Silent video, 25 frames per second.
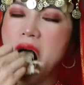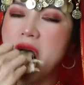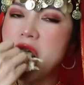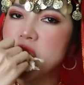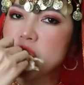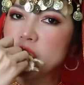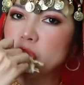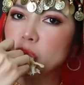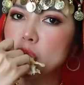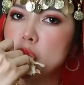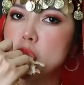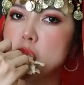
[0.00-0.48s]

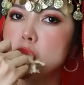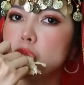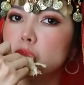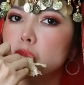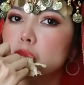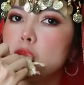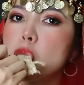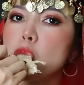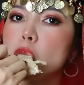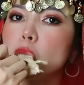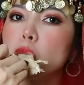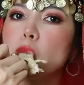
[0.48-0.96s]
ăn
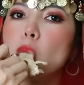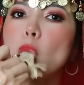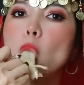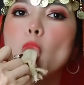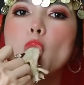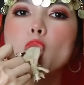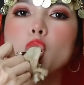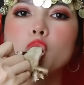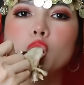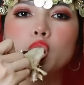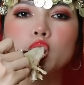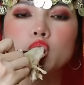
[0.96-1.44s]
miếng gà
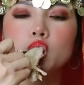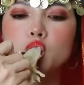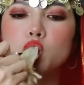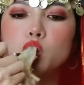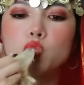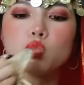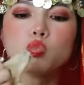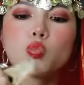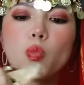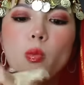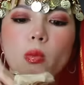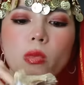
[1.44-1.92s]
thì
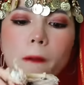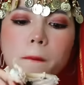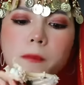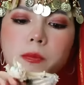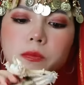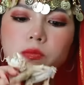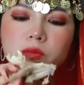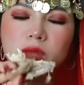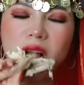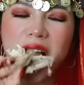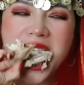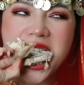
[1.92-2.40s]
thấy nó
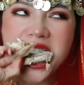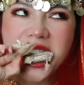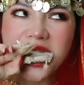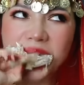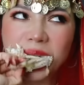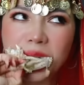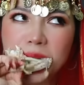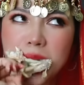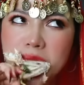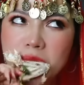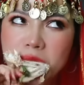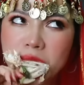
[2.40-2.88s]

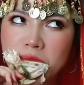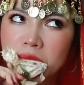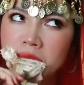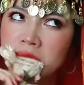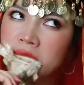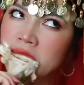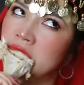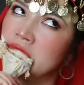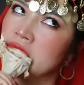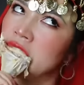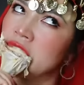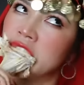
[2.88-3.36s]
thơm mùi thịt
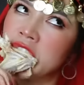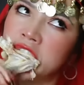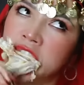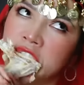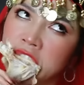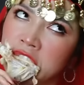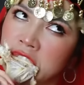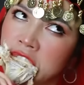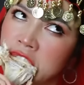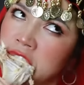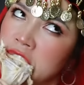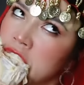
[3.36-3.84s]
gà